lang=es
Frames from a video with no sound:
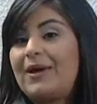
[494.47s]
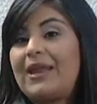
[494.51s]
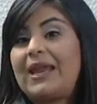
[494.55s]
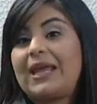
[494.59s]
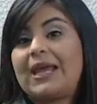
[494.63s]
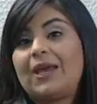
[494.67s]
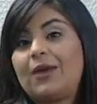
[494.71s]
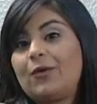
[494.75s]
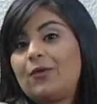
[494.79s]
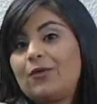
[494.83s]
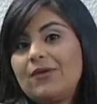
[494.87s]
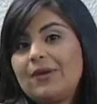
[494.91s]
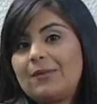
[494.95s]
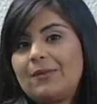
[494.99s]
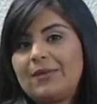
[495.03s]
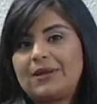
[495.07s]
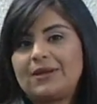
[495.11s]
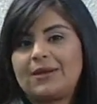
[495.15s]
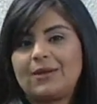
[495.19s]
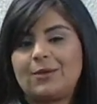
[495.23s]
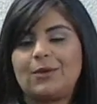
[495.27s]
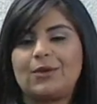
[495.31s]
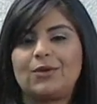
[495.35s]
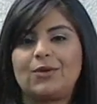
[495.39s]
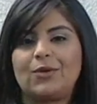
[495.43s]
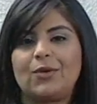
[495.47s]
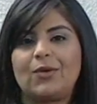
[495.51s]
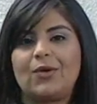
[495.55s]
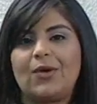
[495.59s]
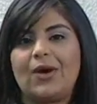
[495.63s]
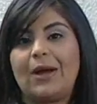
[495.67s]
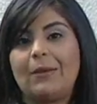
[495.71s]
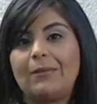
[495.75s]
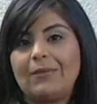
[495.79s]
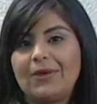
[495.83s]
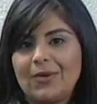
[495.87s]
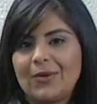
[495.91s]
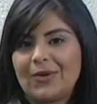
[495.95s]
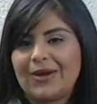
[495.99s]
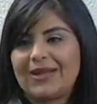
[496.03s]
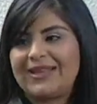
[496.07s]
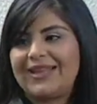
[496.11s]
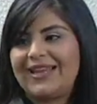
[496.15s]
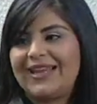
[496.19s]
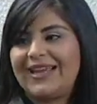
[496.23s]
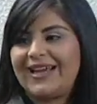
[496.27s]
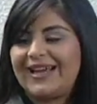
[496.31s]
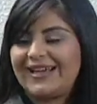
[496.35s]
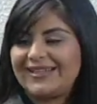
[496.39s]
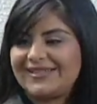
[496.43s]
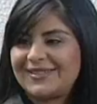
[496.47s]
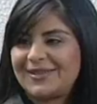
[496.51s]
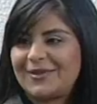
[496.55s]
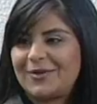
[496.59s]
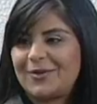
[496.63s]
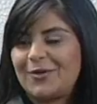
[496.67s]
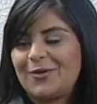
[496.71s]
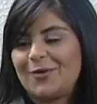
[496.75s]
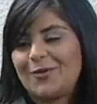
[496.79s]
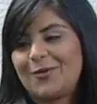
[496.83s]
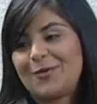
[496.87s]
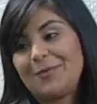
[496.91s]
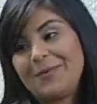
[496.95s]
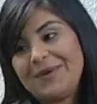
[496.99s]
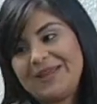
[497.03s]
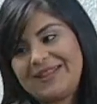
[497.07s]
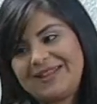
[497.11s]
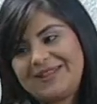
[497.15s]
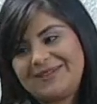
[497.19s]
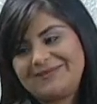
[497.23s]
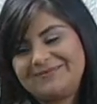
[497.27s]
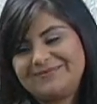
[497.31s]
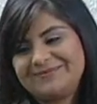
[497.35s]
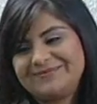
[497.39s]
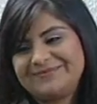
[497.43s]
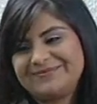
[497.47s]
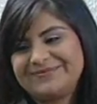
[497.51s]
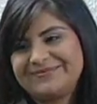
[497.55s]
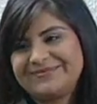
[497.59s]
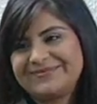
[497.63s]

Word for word: para que obviamente nuestros amigos que están en casa no lo cometan.